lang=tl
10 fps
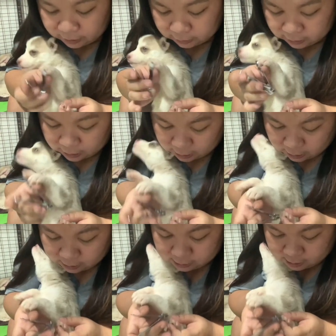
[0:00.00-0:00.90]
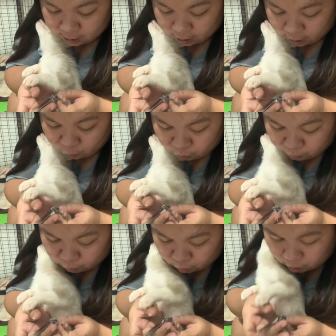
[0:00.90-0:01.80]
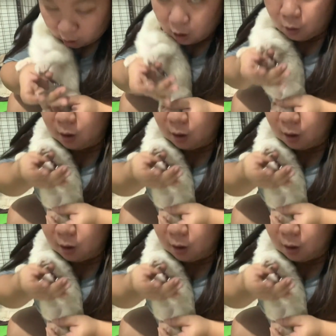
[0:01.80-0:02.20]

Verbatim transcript: nila na isa, upo, huwag